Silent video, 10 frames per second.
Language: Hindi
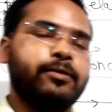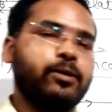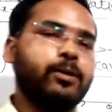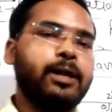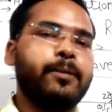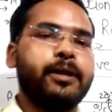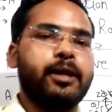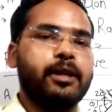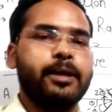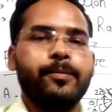में ये फॉर्मूला आपके
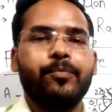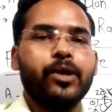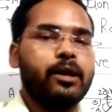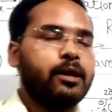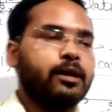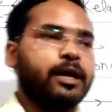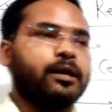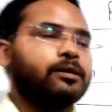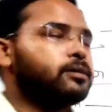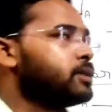याद है
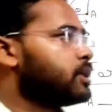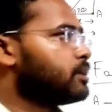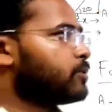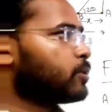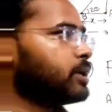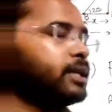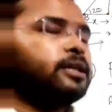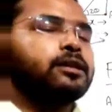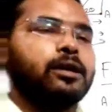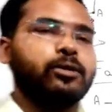है ना फोकल
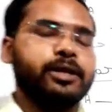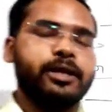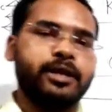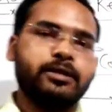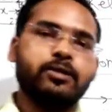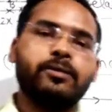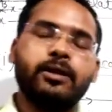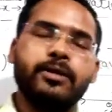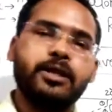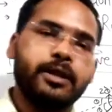लेंथ क्या होती है रेडियस ऑफ
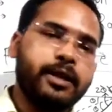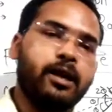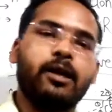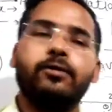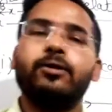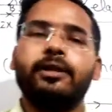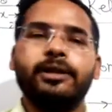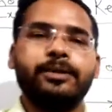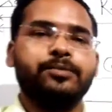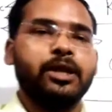कर्वेचर की हाफ
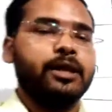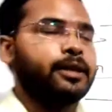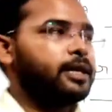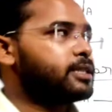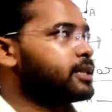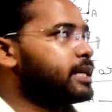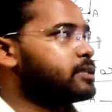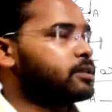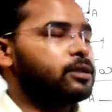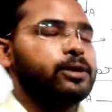होती है या इसे
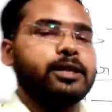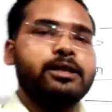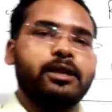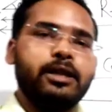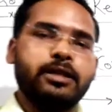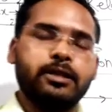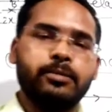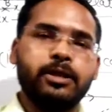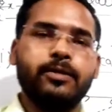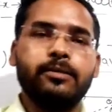कह सकते हो इट इज़ द
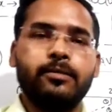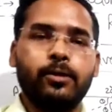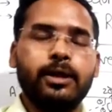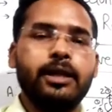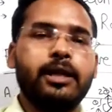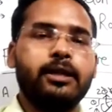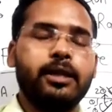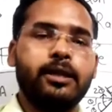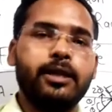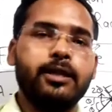रिलेशन बिटवीन फोकल लेंथ
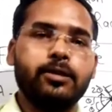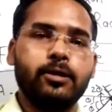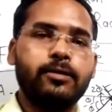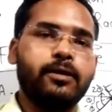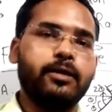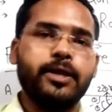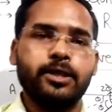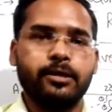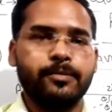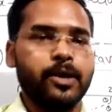एंड रेडियस ऑफ
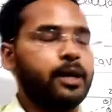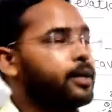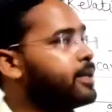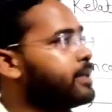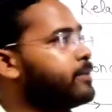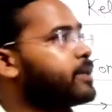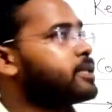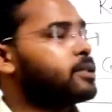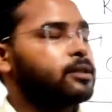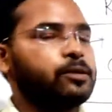कर्वेचर या ये भी
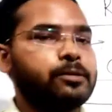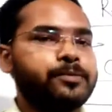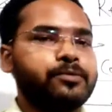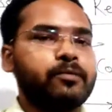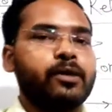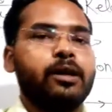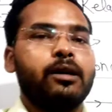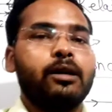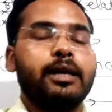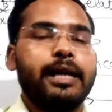कह सकते हो
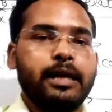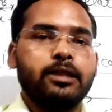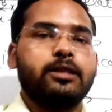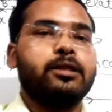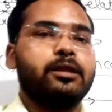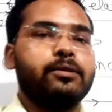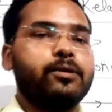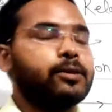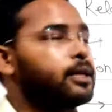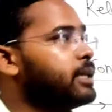हैंस द
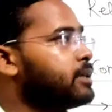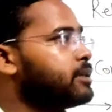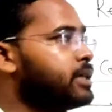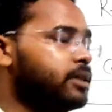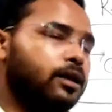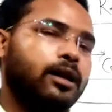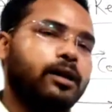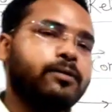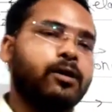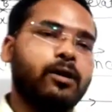फोकल लेंथ इज
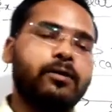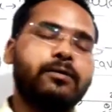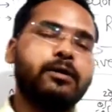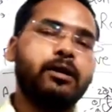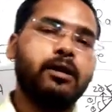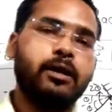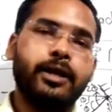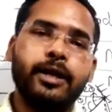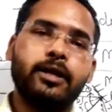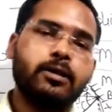हाफ
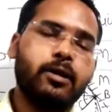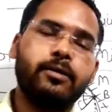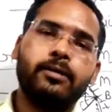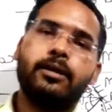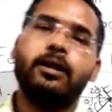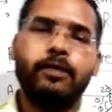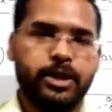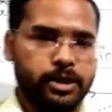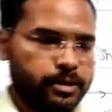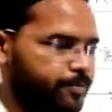ऑफ रेडियस ऑफ
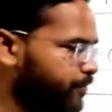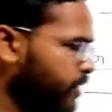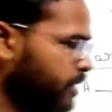कर्वेचर